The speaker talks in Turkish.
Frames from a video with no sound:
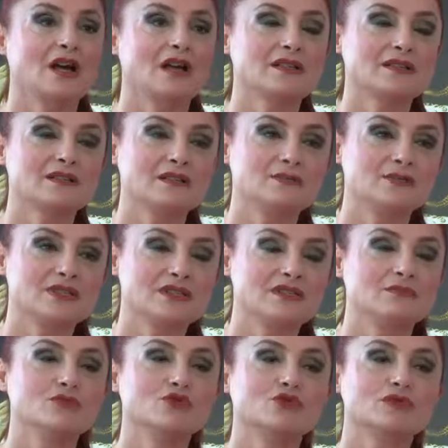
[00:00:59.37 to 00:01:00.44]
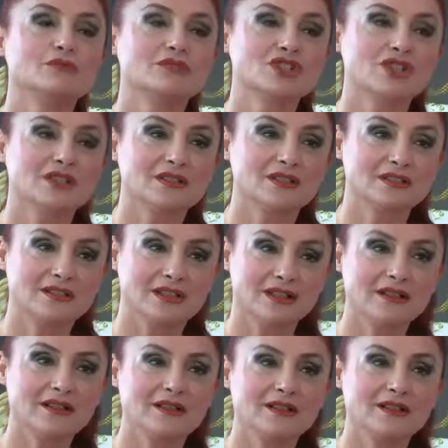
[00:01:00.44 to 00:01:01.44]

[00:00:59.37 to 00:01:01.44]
hastamızı mutlu bir şekilde